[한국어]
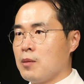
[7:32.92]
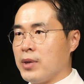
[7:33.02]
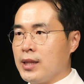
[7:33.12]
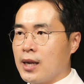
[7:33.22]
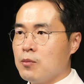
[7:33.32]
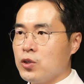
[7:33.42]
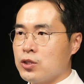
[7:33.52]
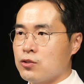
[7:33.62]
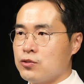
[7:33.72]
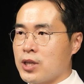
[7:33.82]
매달 한
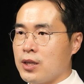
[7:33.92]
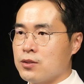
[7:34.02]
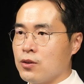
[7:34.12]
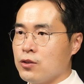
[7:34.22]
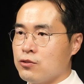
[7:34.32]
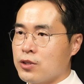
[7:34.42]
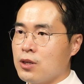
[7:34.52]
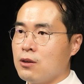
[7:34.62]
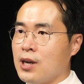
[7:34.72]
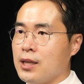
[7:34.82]
번씩 주사해서
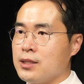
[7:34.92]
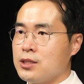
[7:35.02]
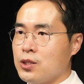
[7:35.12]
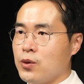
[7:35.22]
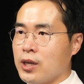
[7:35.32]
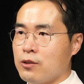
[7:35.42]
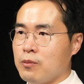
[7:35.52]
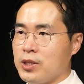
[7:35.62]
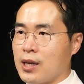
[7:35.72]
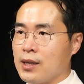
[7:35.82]
6개월간 치료하게
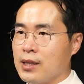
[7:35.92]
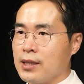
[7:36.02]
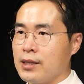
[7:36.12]
됩니다.